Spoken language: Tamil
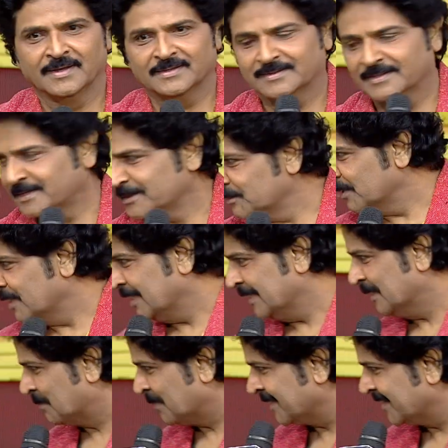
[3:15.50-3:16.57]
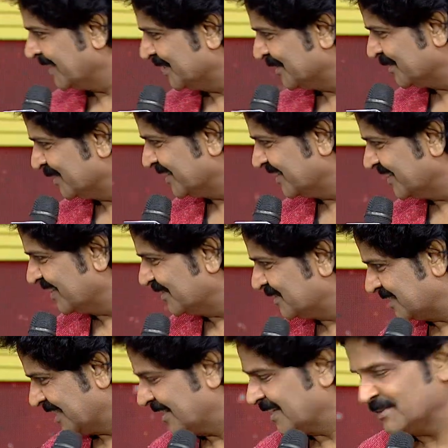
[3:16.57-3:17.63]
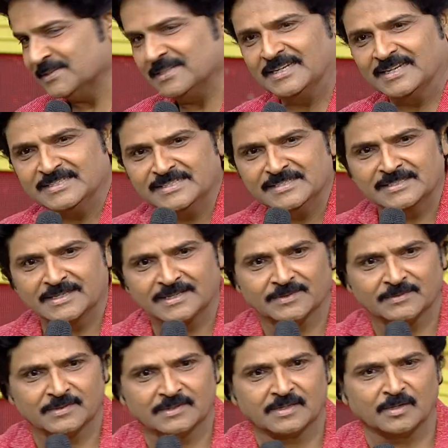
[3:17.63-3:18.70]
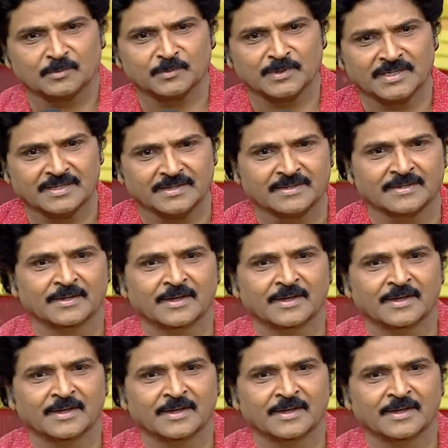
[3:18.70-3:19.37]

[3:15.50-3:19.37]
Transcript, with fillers: இதாக இருக்கும்போது அந்த படத்தையே வந்து அவர் சாரை வந்து ரஜினி சாரே வந்து காமெடியனா